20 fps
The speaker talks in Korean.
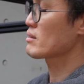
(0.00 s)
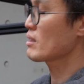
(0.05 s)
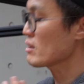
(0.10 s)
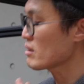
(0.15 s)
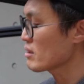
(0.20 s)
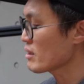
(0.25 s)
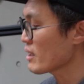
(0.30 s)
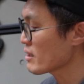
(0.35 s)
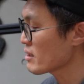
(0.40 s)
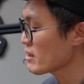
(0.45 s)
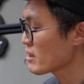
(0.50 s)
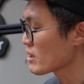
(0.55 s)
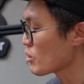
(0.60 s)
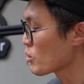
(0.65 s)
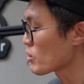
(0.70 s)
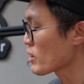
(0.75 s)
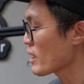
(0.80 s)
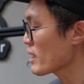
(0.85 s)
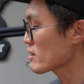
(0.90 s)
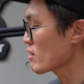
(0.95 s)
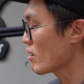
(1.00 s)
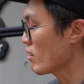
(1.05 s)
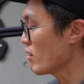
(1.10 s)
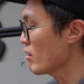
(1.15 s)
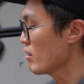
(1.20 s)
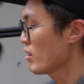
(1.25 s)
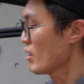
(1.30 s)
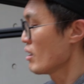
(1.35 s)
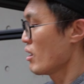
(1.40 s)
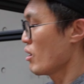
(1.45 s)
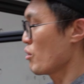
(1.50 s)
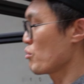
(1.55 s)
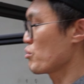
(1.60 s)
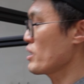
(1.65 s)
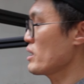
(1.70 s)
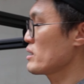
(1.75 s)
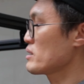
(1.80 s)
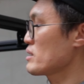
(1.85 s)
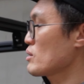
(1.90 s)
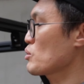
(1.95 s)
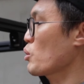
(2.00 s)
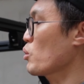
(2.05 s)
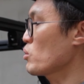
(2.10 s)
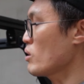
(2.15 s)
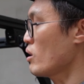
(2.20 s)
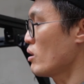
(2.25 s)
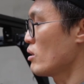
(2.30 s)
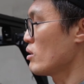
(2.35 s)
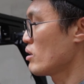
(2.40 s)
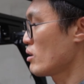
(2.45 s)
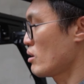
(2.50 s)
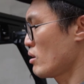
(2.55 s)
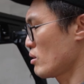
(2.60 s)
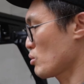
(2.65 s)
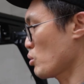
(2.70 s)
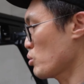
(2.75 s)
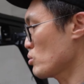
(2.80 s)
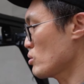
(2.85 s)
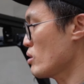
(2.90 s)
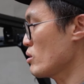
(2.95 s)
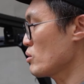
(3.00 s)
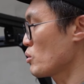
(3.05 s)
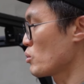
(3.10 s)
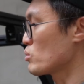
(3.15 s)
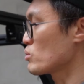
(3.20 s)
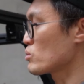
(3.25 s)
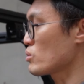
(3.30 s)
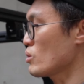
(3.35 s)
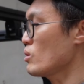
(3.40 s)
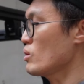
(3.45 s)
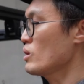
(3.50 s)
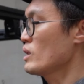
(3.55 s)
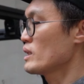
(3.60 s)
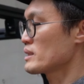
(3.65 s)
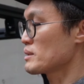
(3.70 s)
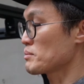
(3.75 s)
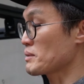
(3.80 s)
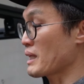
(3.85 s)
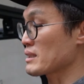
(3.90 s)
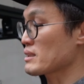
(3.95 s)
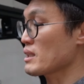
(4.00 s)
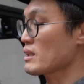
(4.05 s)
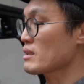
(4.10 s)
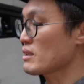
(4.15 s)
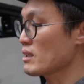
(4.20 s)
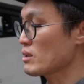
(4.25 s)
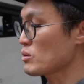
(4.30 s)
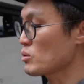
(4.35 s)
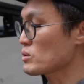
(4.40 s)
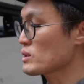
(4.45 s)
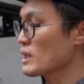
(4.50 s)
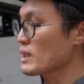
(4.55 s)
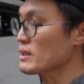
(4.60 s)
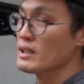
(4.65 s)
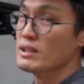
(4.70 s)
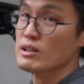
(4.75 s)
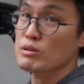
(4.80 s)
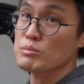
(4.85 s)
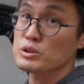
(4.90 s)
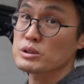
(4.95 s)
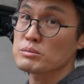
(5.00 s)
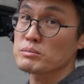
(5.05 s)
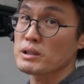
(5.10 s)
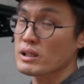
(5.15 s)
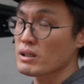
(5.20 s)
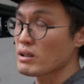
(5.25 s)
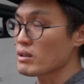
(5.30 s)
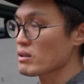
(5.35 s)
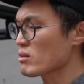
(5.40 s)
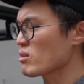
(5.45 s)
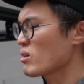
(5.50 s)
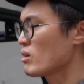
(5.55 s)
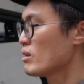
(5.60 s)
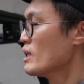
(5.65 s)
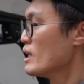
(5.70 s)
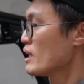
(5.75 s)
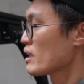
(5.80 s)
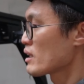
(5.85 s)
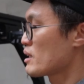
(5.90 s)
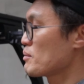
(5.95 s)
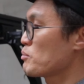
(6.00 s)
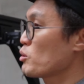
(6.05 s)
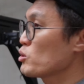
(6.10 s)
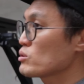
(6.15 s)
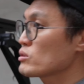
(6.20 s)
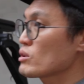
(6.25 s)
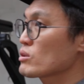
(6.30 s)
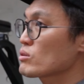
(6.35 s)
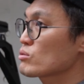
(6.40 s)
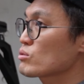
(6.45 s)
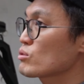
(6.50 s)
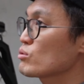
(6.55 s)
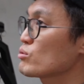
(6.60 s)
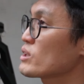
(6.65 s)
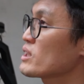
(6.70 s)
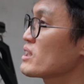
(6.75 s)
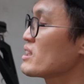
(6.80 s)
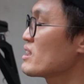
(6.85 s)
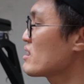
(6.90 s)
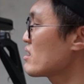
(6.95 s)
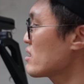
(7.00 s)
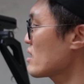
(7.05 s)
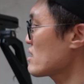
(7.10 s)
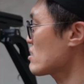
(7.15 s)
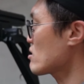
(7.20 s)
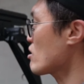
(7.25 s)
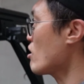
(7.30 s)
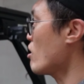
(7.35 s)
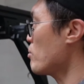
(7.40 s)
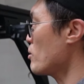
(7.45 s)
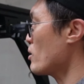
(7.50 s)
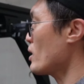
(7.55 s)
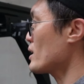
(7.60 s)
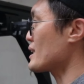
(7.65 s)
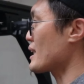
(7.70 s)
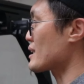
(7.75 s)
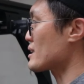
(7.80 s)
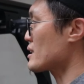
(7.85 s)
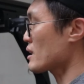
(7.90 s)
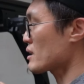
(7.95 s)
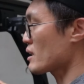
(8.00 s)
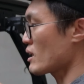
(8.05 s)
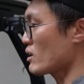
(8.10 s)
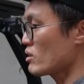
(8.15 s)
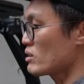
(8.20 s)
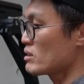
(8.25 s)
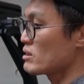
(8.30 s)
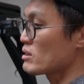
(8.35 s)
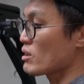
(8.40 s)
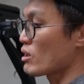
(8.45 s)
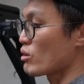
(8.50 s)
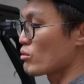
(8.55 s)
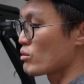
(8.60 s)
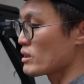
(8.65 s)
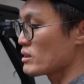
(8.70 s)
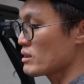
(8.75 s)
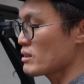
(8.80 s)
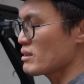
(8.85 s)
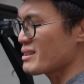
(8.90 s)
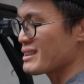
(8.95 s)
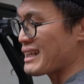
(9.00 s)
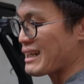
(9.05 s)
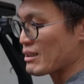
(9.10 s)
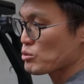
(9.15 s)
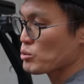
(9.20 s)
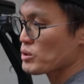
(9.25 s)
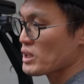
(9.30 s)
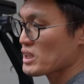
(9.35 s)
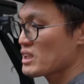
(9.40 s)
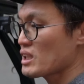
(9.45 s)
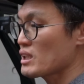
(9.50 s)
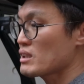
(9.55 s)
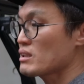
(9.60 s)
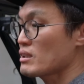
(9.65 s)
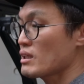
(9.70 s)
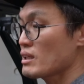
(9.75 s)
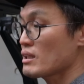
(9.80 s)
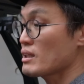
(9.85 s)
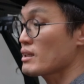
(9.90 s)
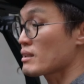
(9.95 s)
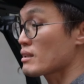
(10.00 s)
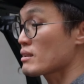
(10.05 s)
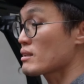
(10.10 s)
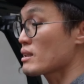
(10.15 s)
T트랙을 이용해서 어, 위에 이제 토너, 어, 토너용으로 지금 장착을 해놓은 상태라고 보시면 돼요. 그래서 기본적으로 우리 리트레스 커버가 장착되어 있는 경우에는 양쪽에 T트랙이 있기